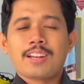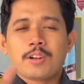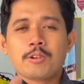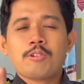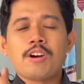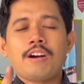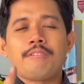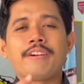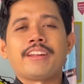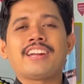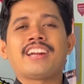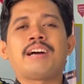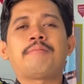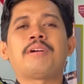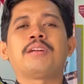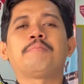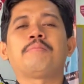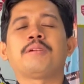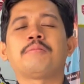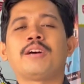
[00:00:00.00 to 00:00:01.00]
Gua Ferry
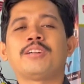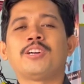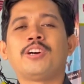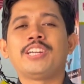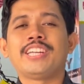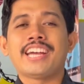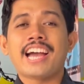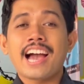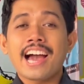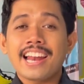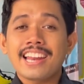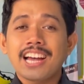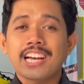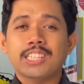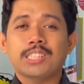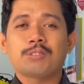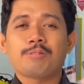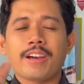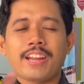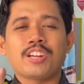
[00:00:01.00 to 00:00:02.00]
Raman Prima Doni
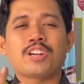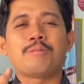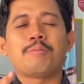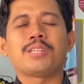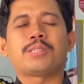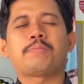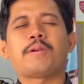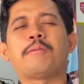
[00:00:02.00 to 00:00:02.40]
alias Ferry Gomez